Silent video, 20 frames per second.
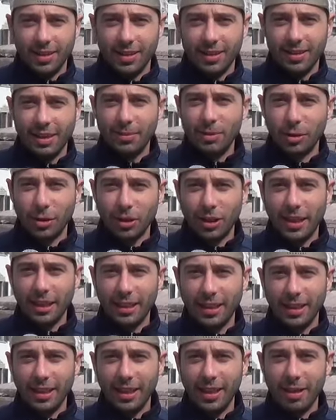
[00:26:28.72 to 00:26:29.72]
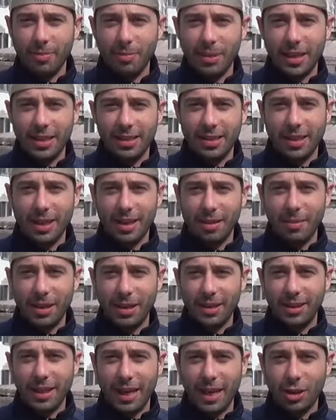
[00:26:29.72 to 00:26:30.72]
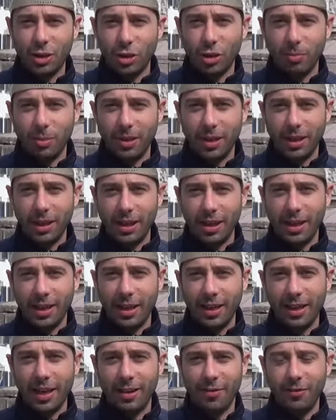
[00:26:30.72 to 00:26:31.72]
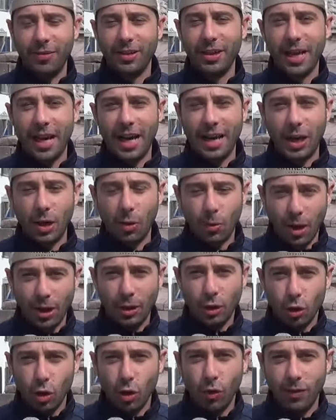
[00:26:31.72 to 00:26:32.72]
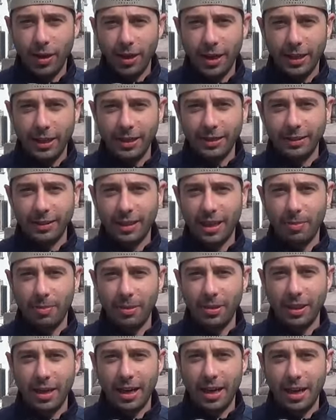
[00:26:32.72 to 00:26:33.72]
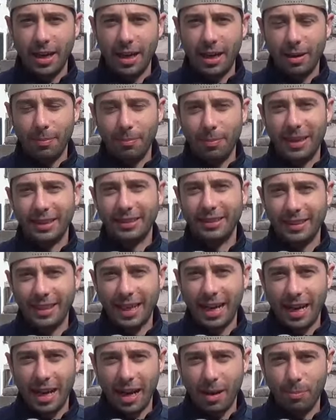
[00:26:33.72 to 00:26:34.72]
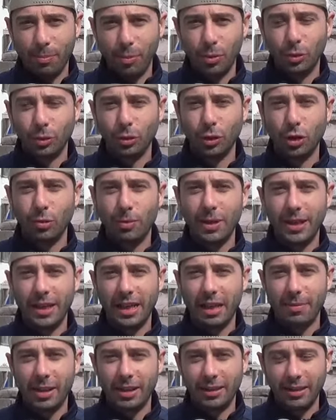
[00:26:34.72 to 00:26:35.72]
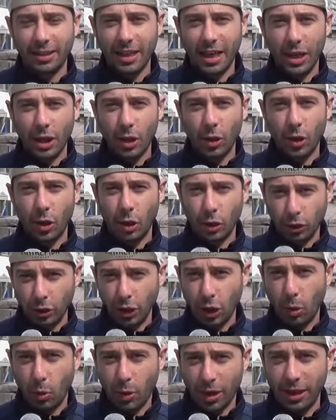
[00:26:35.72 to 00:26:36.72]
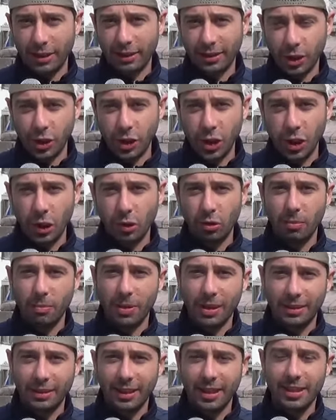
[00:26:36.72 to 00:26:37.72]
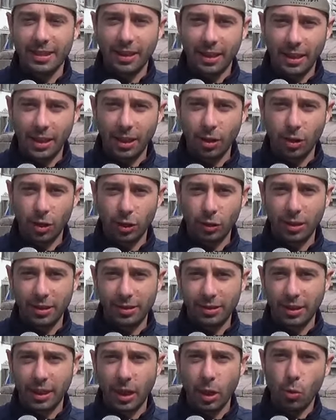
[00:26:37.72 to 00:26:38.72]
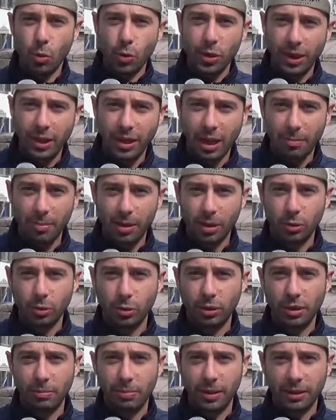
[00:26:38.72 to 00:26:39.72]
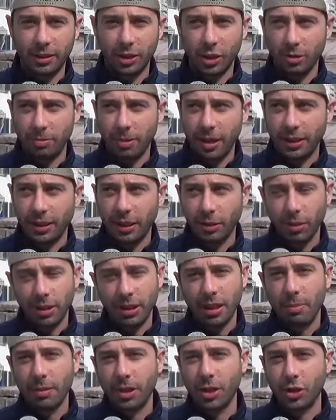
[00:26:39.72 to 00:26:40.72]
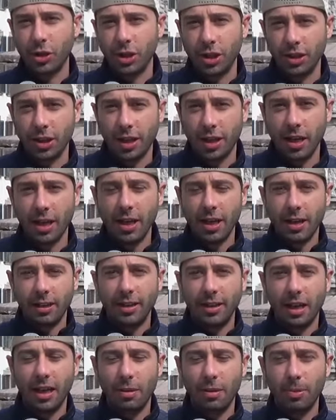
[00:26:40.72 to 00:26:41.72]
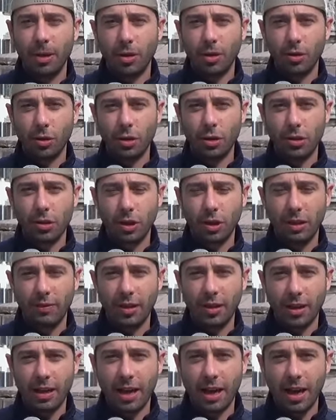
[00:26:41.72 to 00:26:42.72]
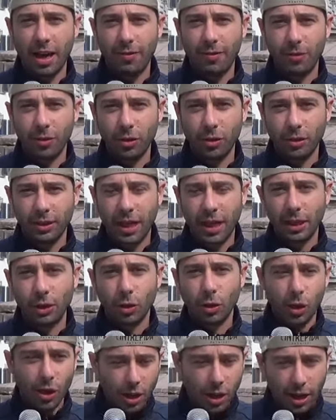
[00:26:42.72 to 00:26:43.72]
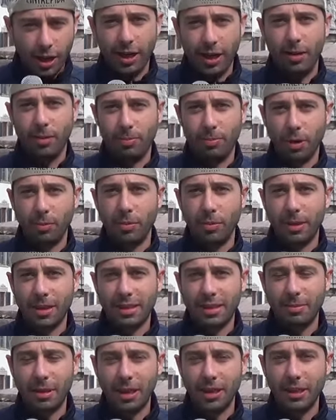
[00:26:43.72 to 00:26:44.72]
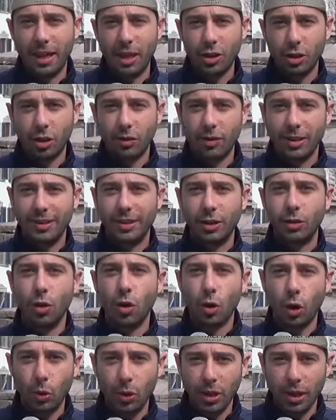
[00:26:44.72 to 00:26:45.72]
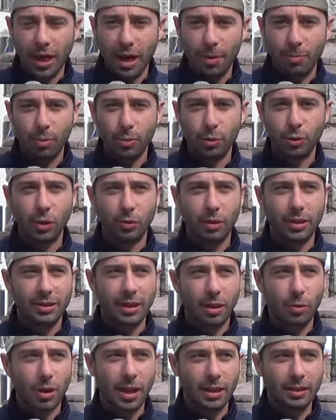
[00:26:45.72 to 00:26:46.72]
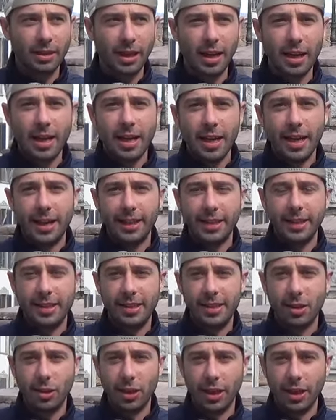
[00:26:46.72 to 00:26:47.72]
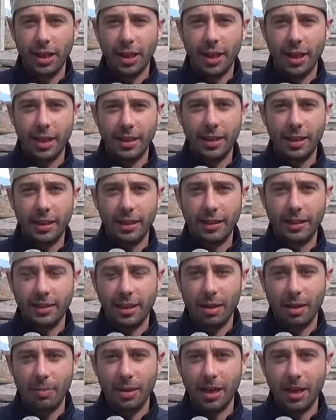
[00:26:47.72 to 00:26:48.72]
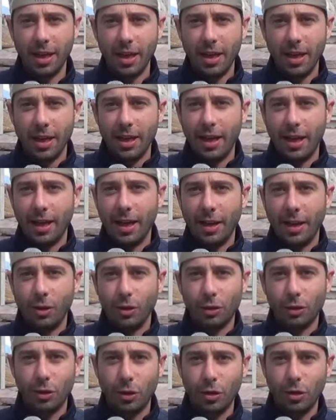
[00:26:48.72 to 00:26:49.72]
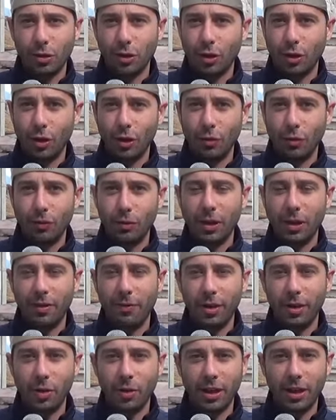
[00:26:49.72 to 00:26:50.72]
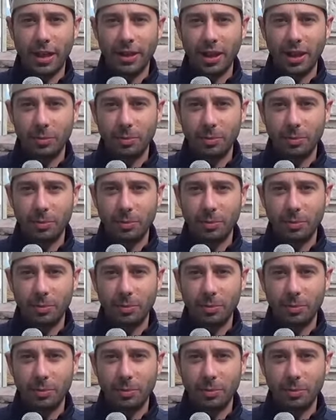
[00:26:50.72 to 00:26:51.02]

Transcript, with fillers: Siamo tornati in piazza Baldaccio per il gran finale, qua dove l'Intrepida partirà appunto domenica mattina alle ore 8.45, partenza che ricordo essere unica per tutti i partecipanti, quindi a prescindere dal percorso che verrà affrontato e proprio piazza Baldaccio dove si concluderà appunto questa quarta edizione dell'Intrepida. Eh, anno scorso fu davvero un grande